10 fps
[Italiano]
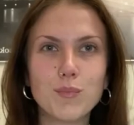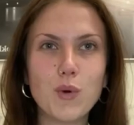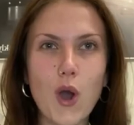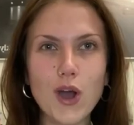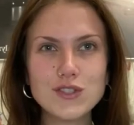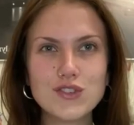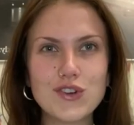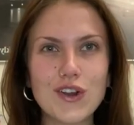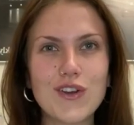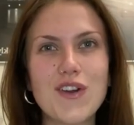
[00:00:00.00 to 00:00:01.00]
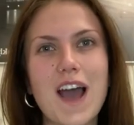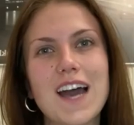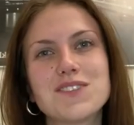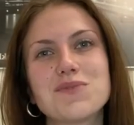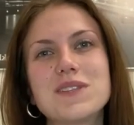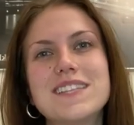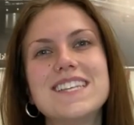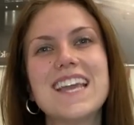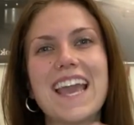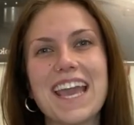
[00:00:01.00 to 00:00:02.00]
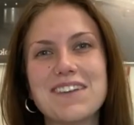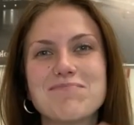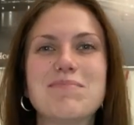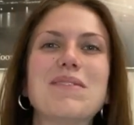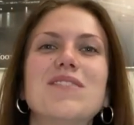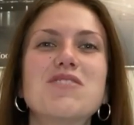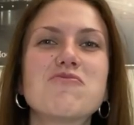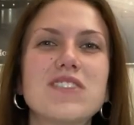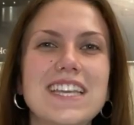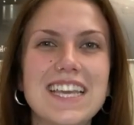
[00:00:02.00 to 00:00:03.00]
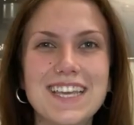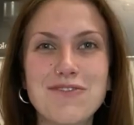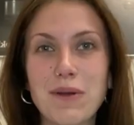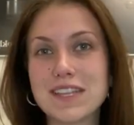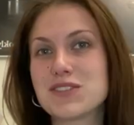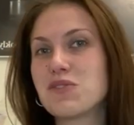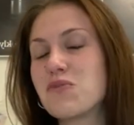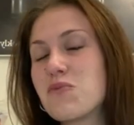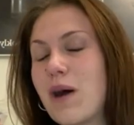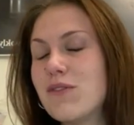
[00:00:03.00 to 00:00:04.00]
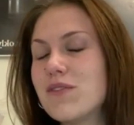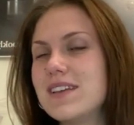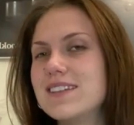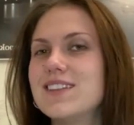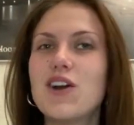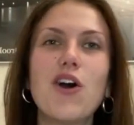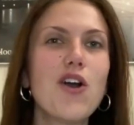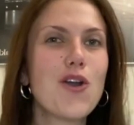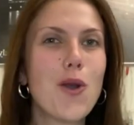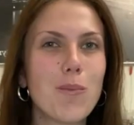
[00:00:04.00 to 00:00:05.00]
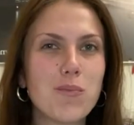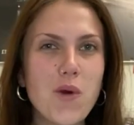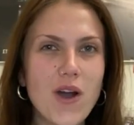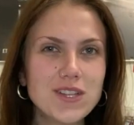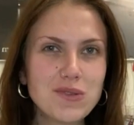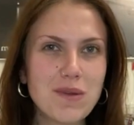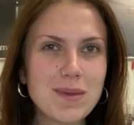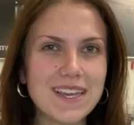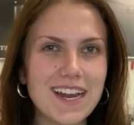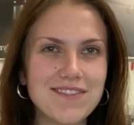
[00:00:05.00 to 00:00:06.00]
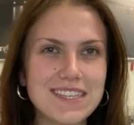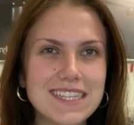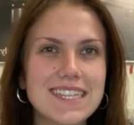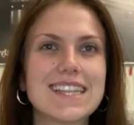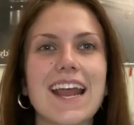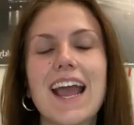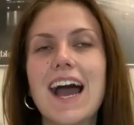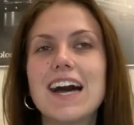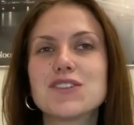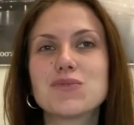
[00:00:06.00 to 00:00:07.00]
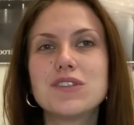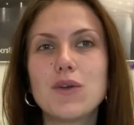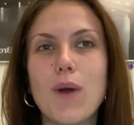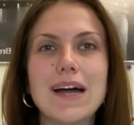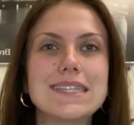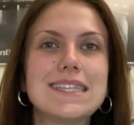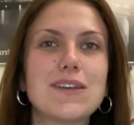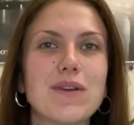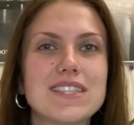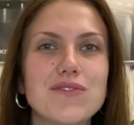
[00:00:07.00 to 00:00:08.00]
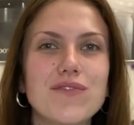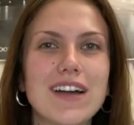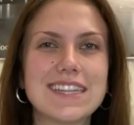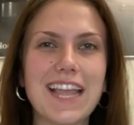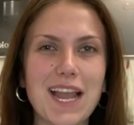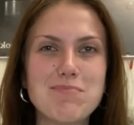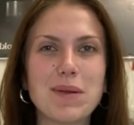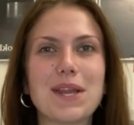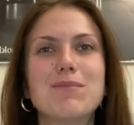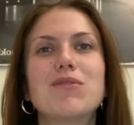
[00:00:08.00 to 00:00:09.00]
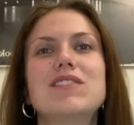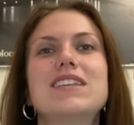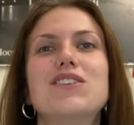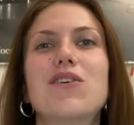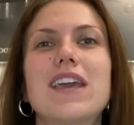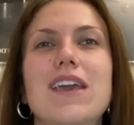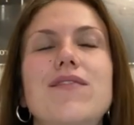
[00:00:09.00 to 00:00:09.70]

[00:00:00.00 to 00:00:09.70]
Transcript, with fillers: Buongiorno a tutti e benvenuti in questo nuovo video Buon 2023 a tutti quanti, questo infatti è il primo video che